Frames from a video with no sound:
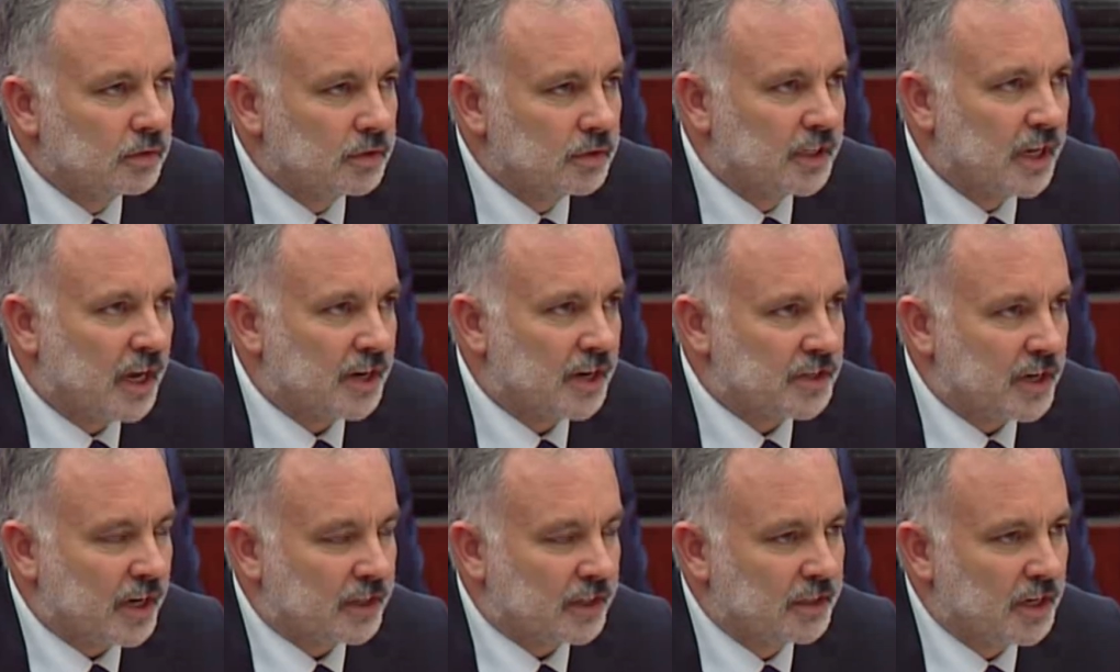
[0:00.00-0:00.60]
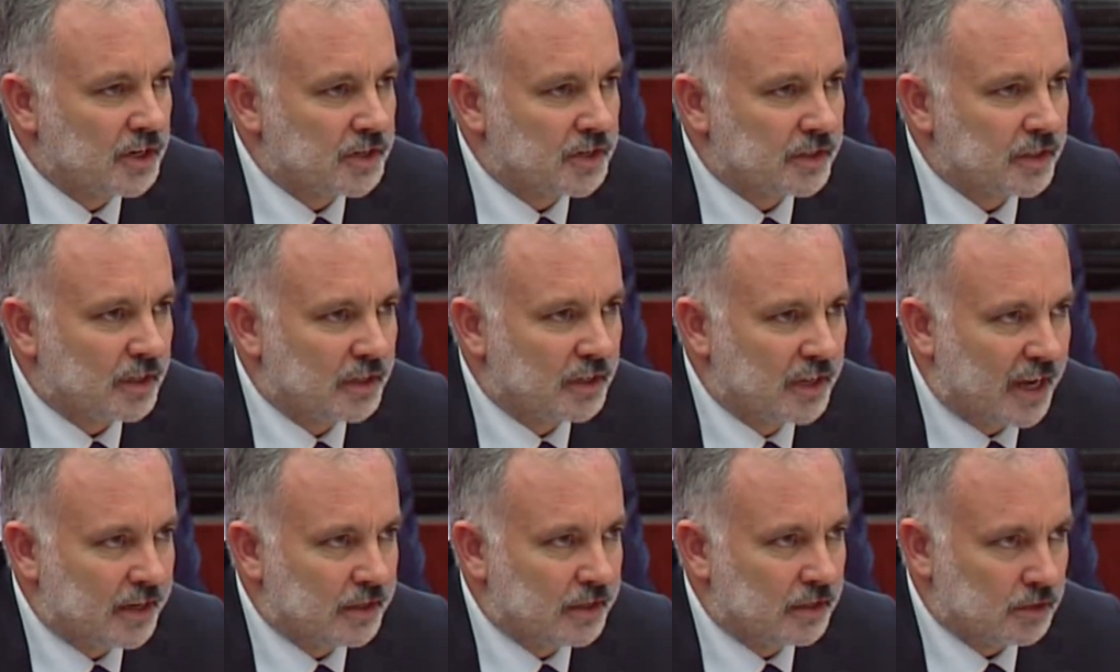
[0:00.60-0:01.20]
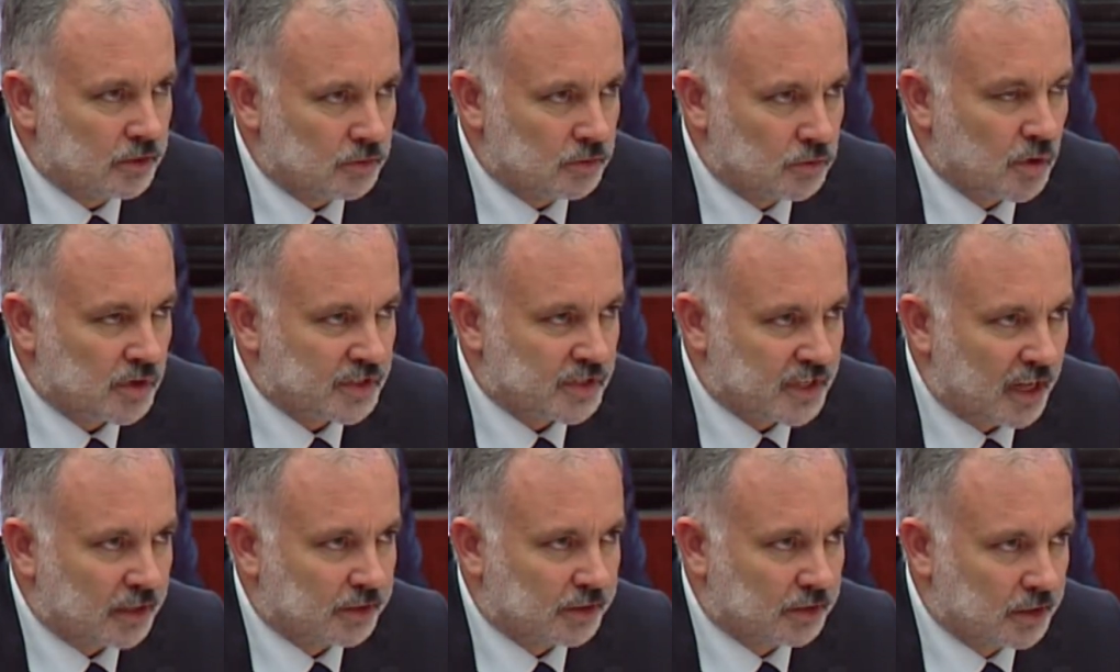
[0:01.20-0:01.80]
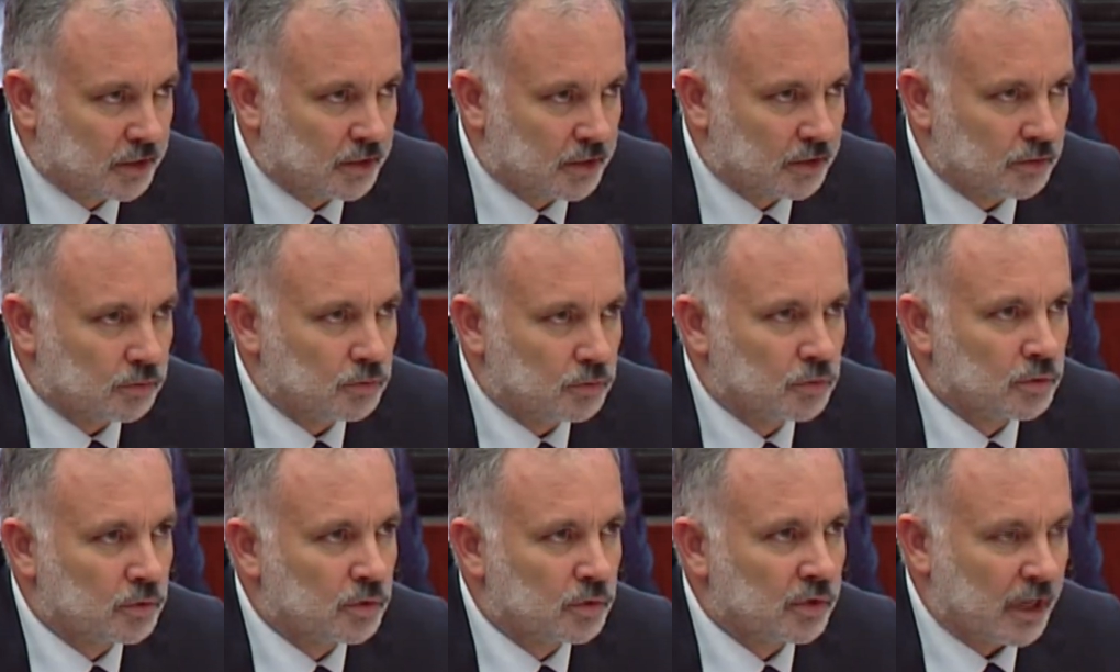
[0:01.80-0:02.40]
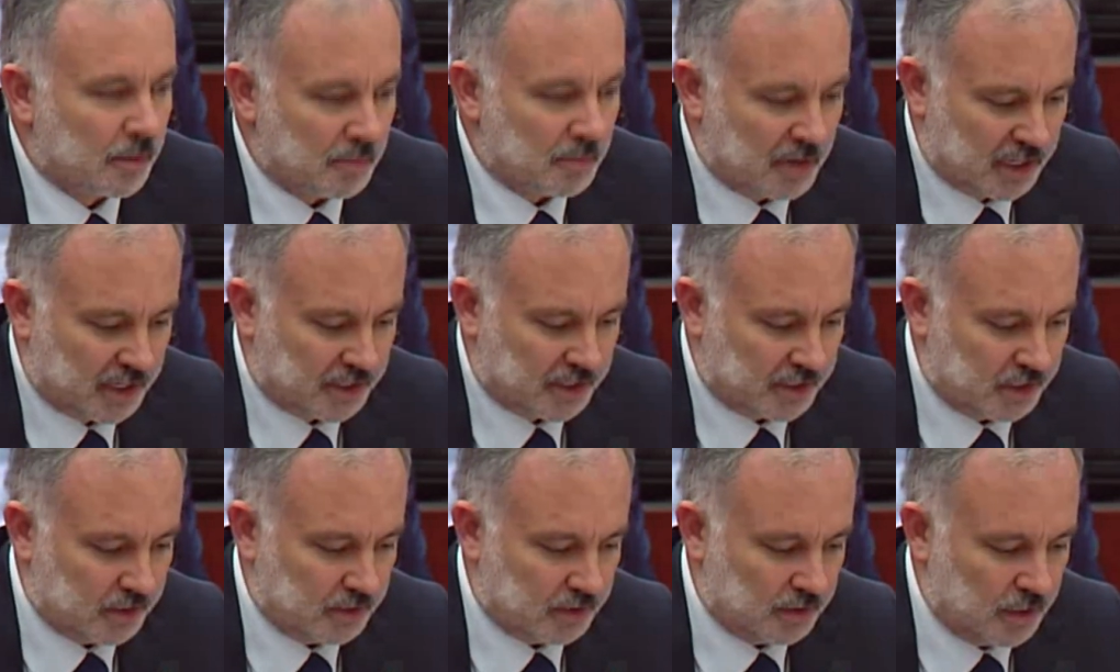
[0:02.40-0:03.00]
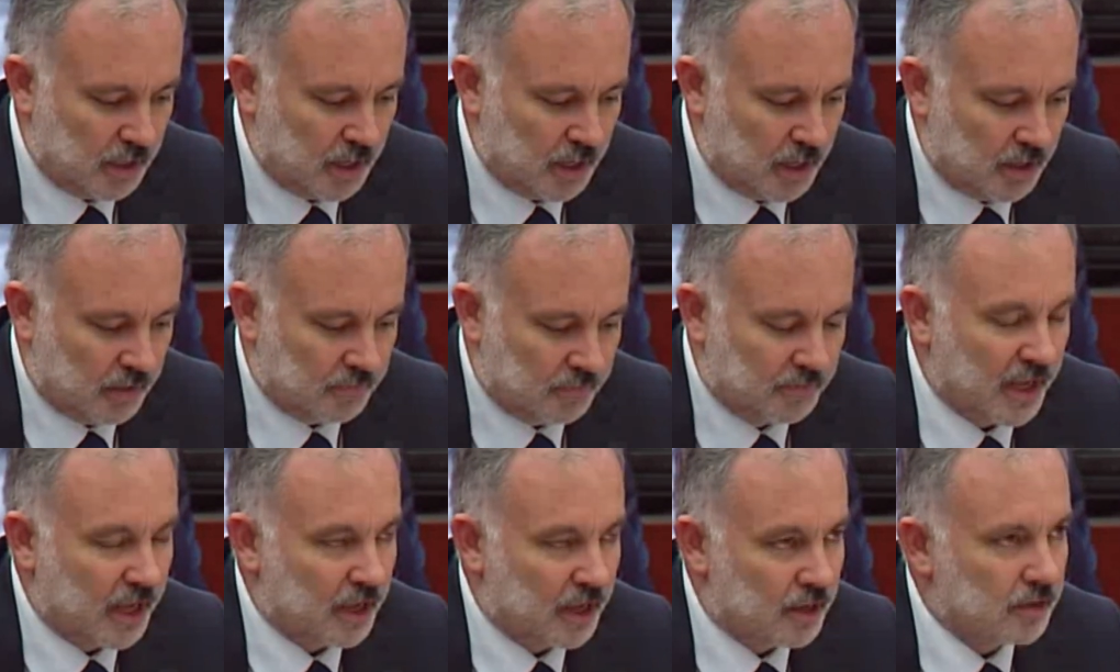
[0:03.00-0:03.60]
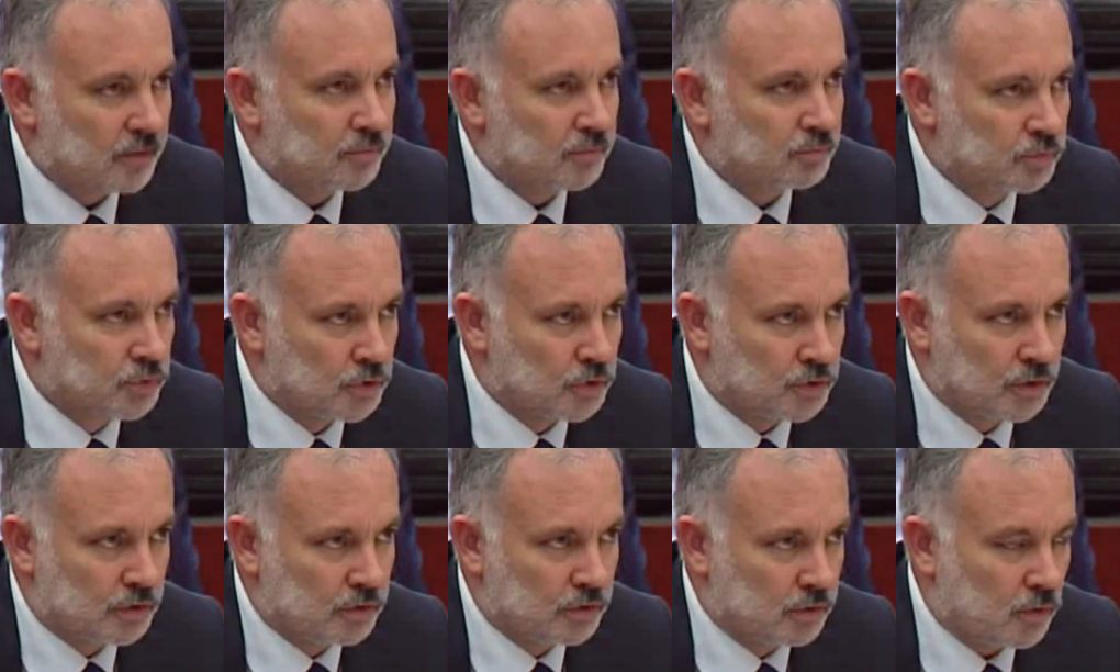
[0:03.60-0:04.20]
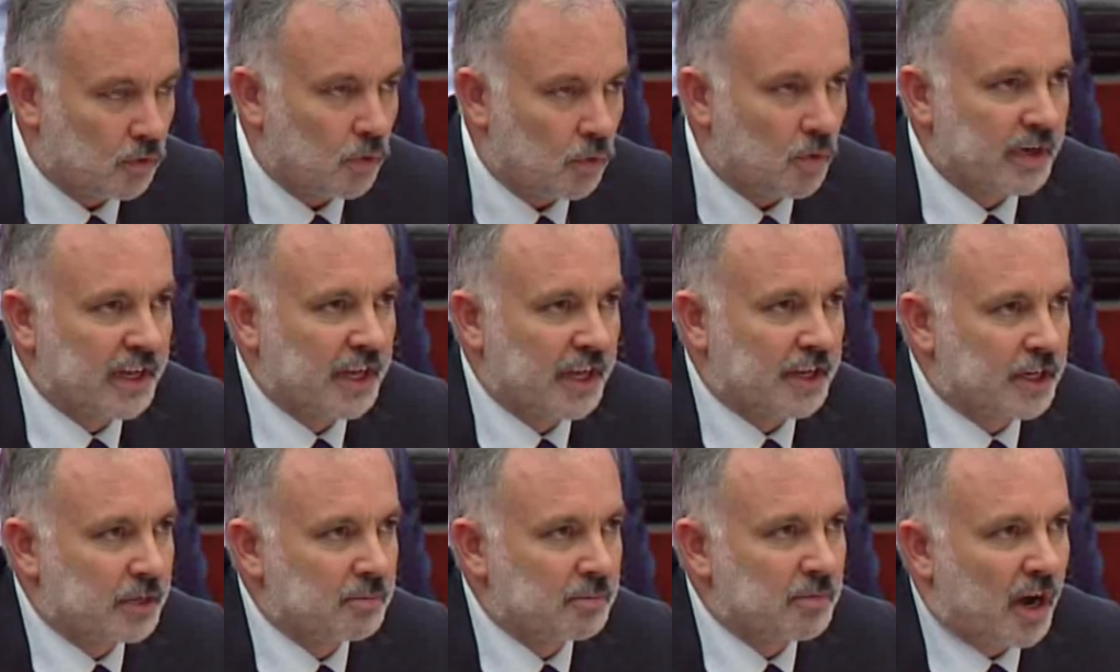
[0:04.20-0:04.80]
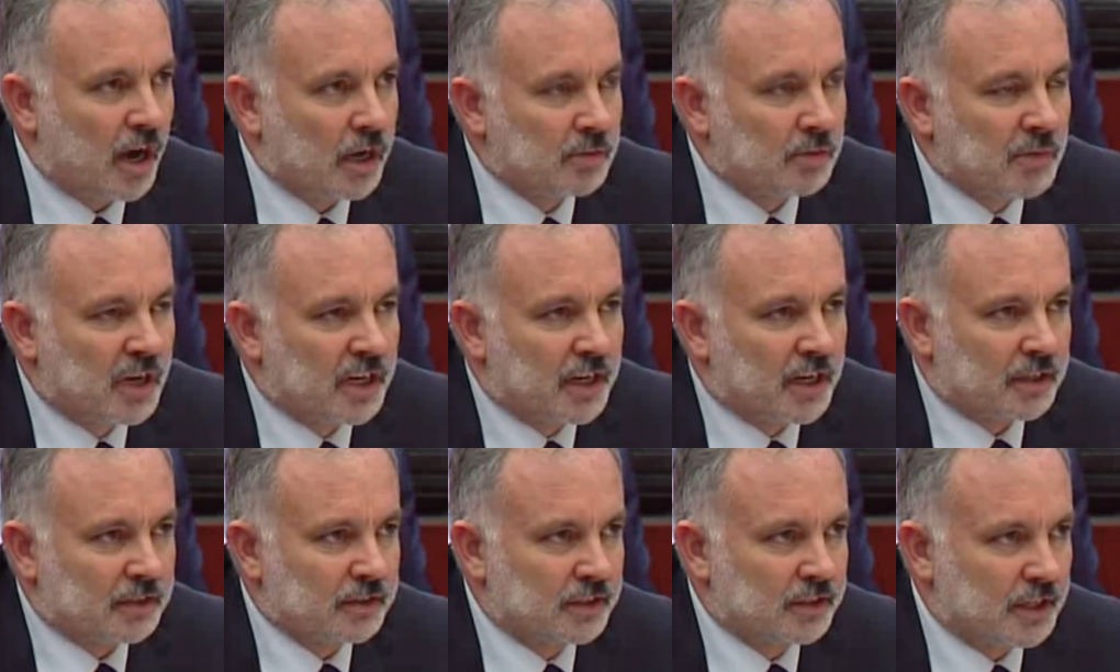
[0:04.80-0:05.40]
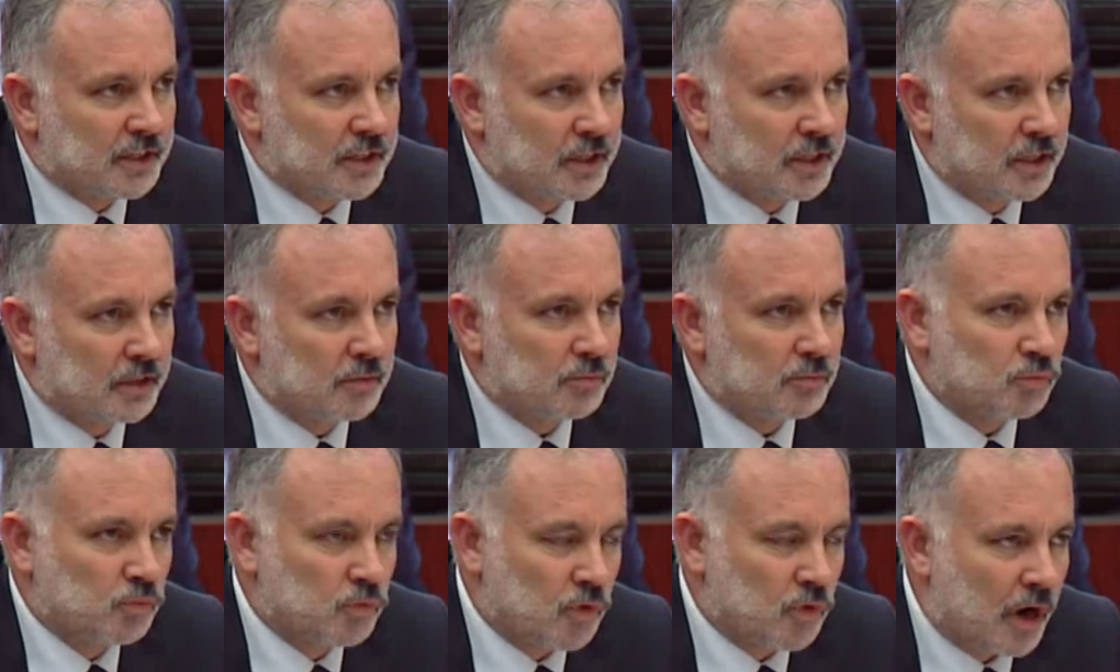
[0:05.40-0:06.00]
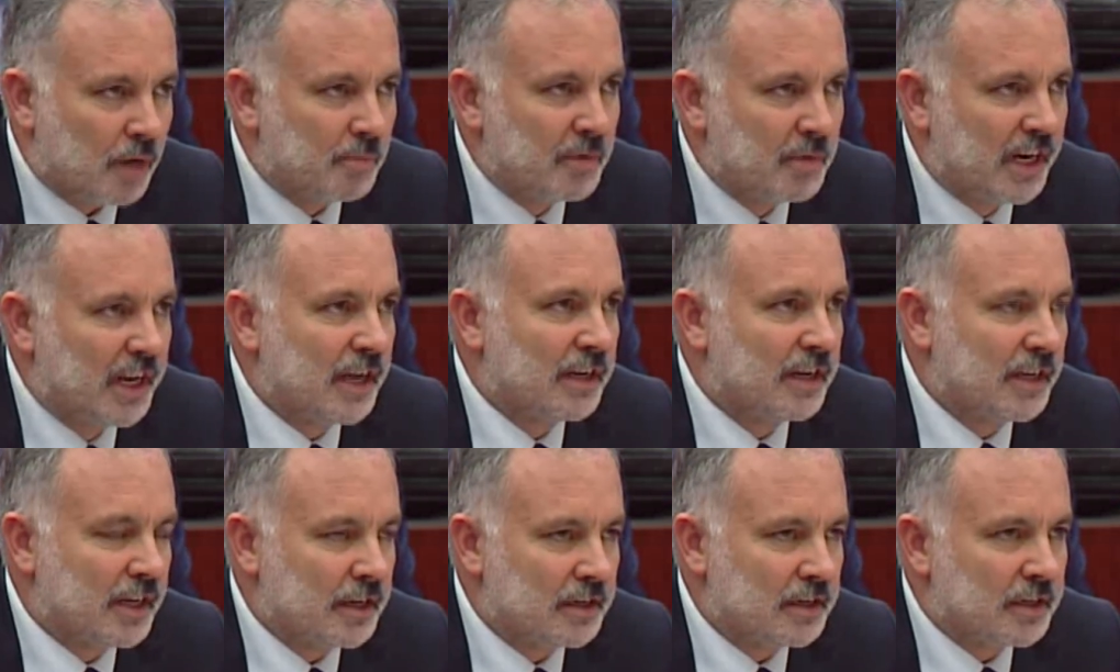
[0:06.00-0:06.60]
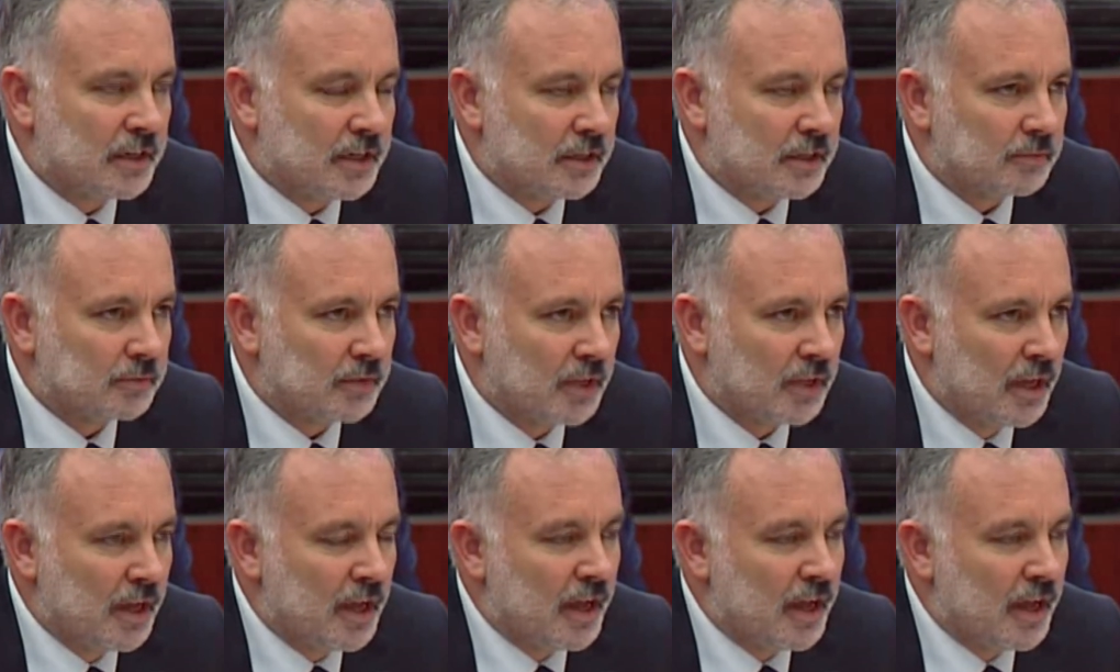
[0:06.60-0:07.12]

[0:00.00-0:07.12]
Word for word: gerçekleştirilen gözaltı uygulamaları ve bugün 10 Ekim anmalarındaki muamele ile ilgili.